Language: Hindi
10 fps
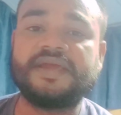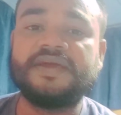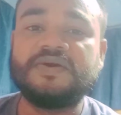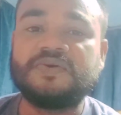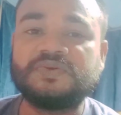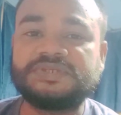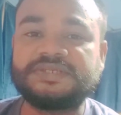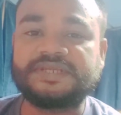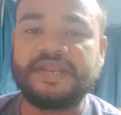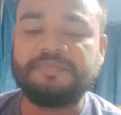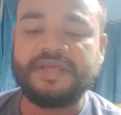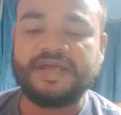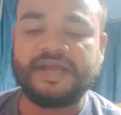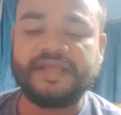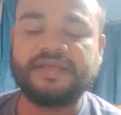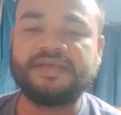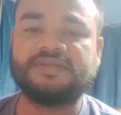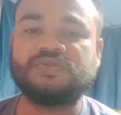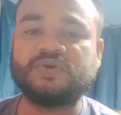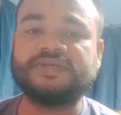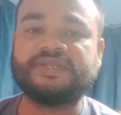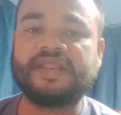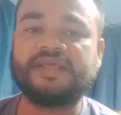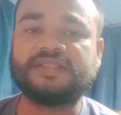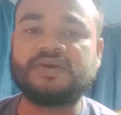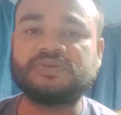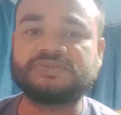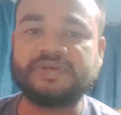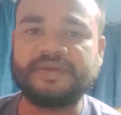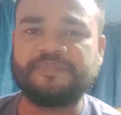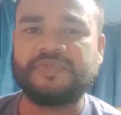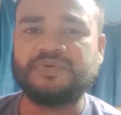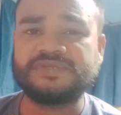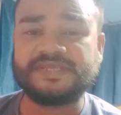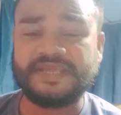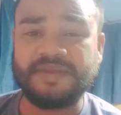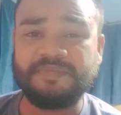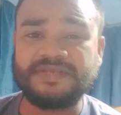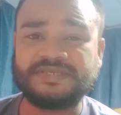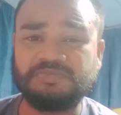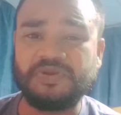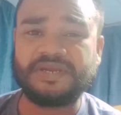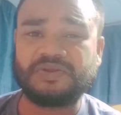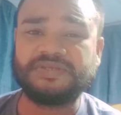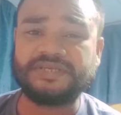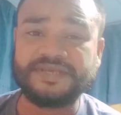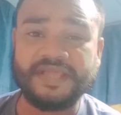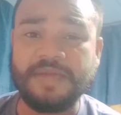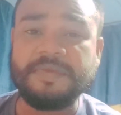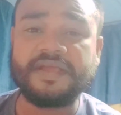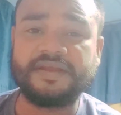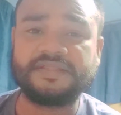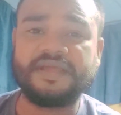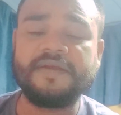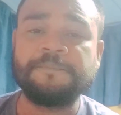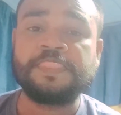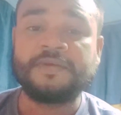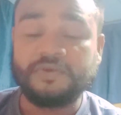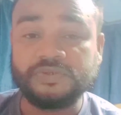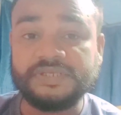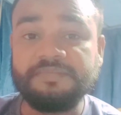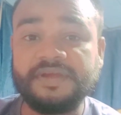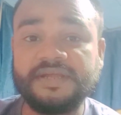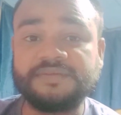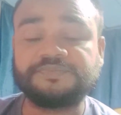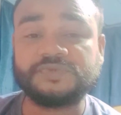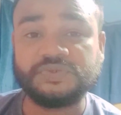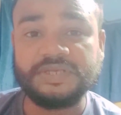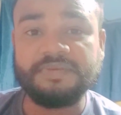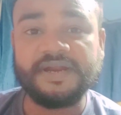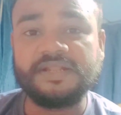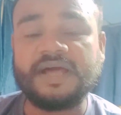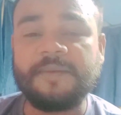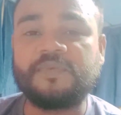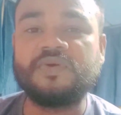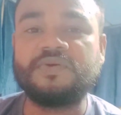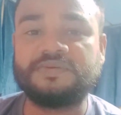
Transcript: है उस स्क्रीन में आगे दो स्टेयरिंग था उस उस स्क्रीन में सिमुलेटर को जैसे गेमिंग करते हैं उसी में उसी मॉडल आपको